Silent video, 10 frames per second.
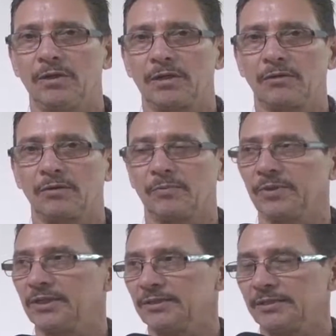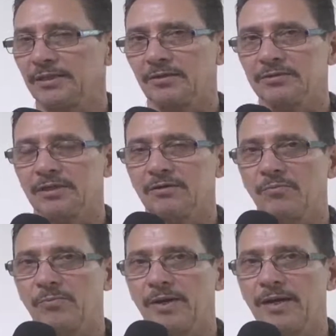que corresponde a Santa Rosa de
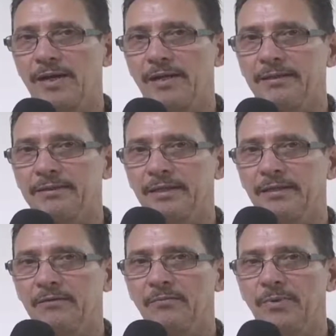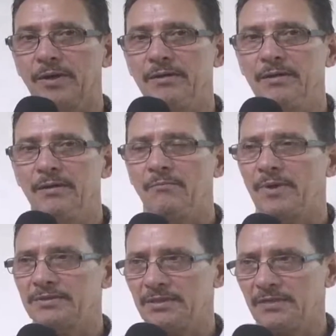Copán, a la entrada de Copán,
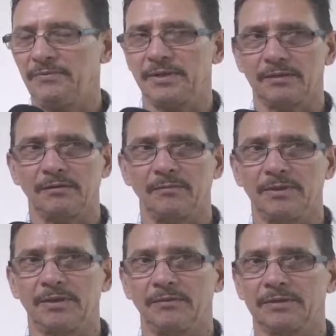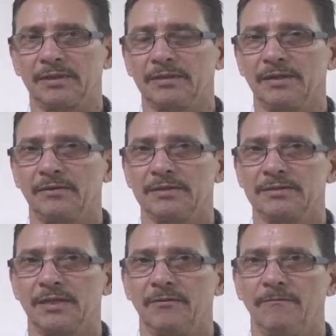va significativamente bastante
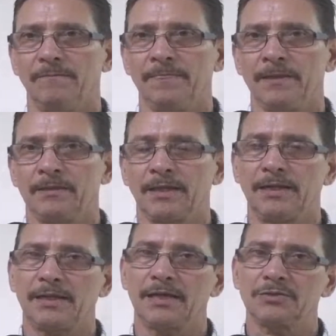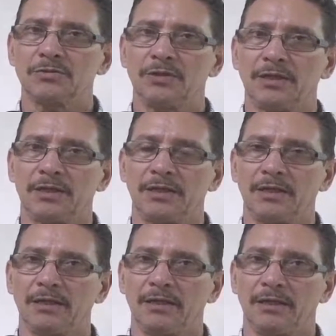avanzado. Tal caso de
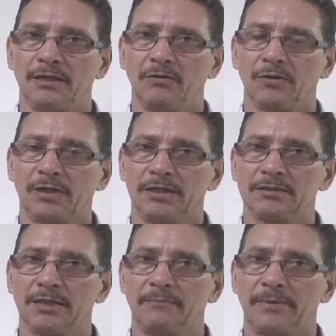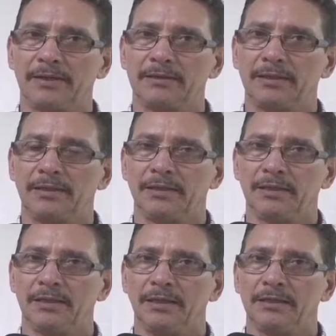que en lo que es la parte
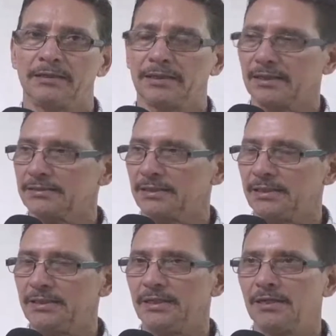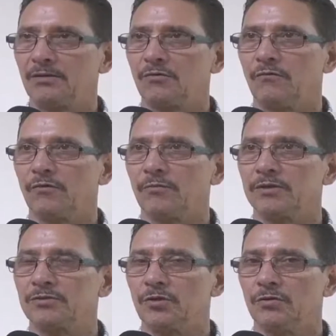de terracería, la
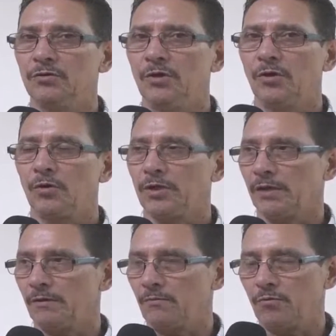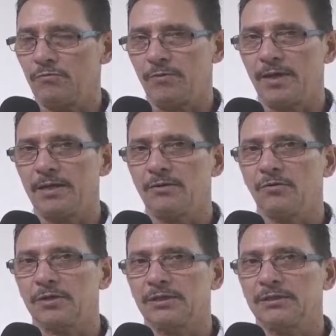conformación, lo lleva muy bien
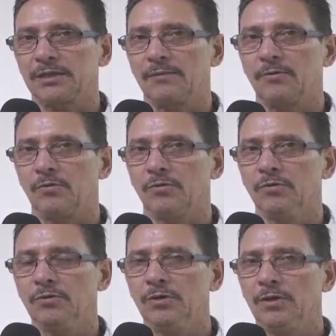lo que es el tramo 1.